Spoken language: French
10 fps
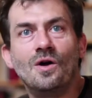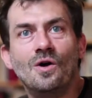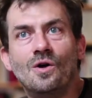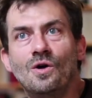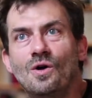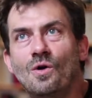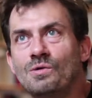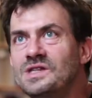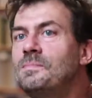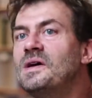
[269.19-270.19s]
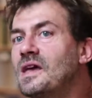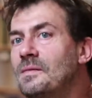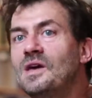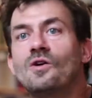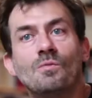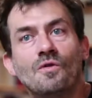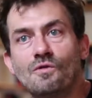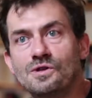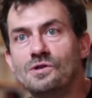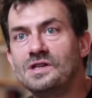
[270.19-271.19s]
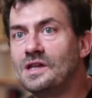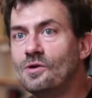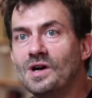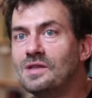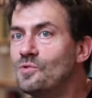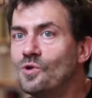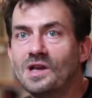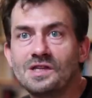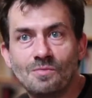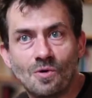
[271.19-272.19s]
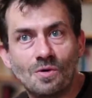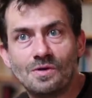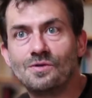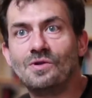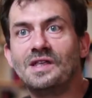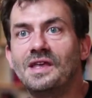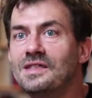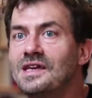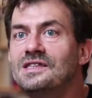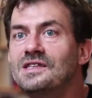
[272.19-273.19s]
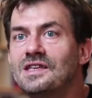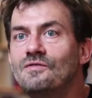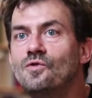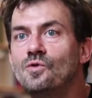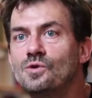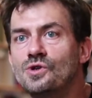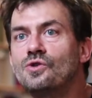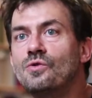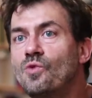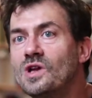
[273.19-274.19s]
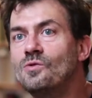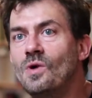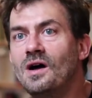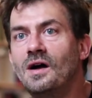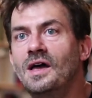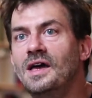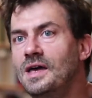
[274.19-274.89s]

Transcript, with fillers: on ne sait pas très bien comment fonctionnent les algorithmes de classement de l'Internet. C'est devenu une sorte de boîte noire.